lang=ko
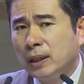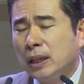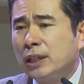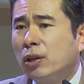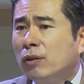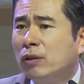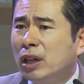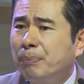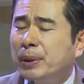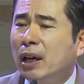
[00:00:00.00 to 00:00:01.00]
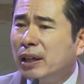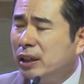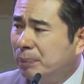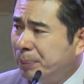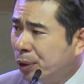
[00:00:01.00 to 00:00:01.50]
그러니까 성령의 비가
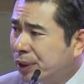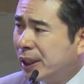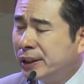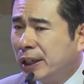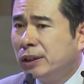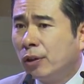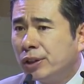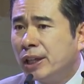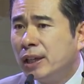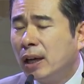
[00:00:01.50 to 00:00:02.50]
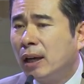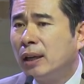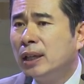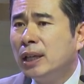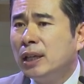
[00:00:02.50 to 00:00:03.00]
이른비로 내릴 때는 언제냐?
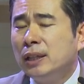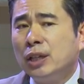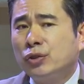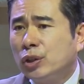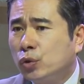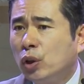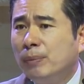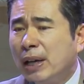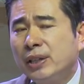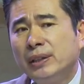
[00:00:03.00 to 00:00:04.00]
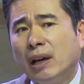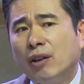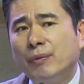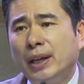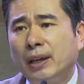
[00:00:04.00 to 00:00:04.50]
예수께 초림하신
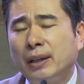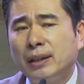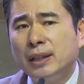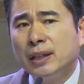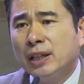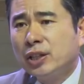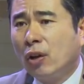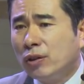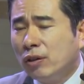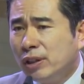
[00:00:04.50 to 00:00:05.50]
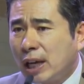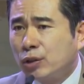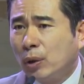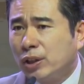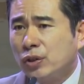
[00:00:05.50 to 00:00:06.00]
다음에 성령을
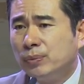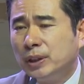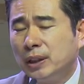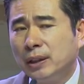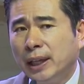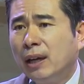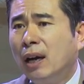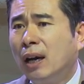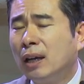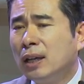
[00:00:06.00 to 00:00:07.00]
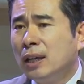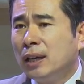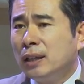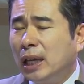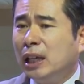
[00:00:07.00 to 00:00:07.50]
약속하셨습니다. 내가
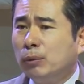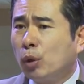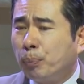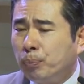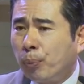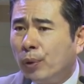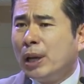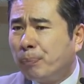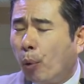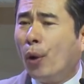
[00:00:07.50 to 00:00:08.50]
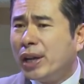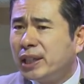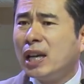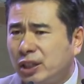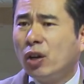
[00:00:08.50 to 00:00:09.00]
내 이름으로 보낼
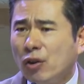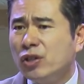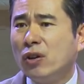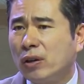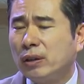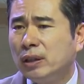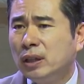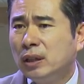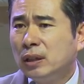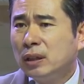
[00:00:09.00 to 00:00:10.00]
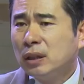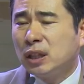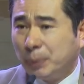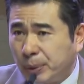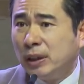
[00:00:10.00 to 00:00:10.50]
보혜사 성령
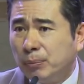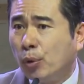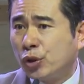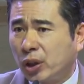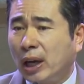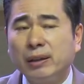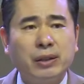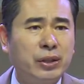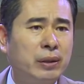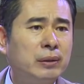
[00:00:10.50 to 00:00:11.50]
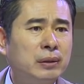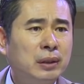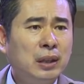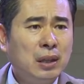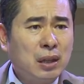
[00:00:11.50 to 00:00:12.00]
그분을 모셔라는 거죠.
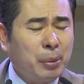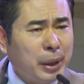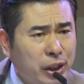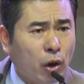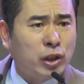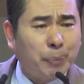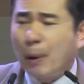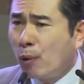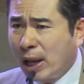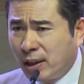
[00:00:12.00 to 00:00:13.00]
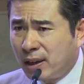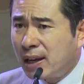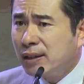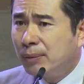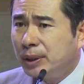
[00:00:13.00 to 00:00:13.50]
그분을 영접하고
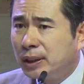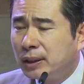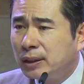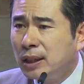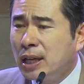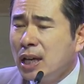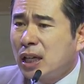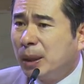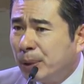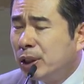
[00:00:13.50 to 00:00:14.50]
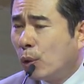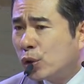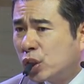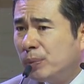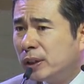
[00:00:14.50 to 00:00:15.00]
환영하라는 겁니다. 그분이
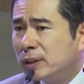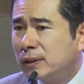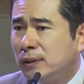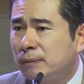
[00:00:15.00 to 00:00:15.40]
오시면